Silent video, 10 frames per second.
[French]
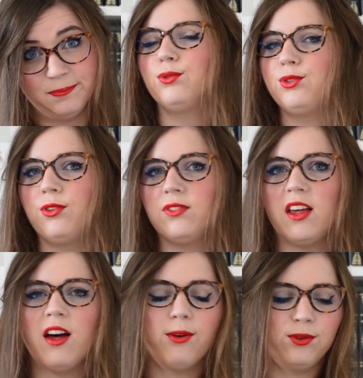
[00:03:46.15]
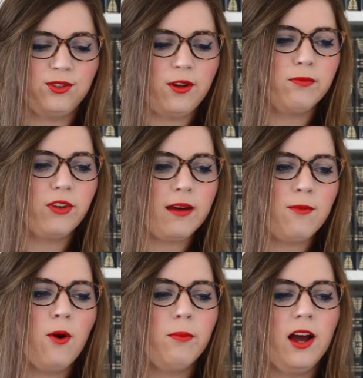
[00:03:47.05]
Constantin ressemble
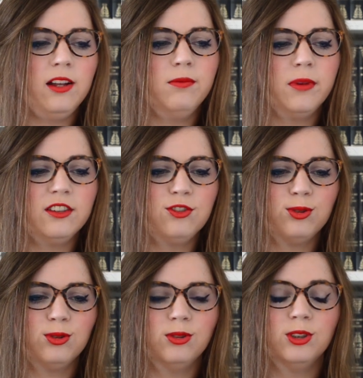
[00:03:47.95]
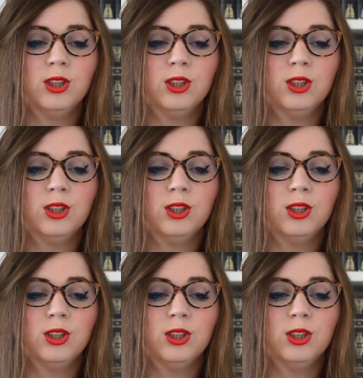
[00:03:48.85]
vraiment bah, à l'image euh,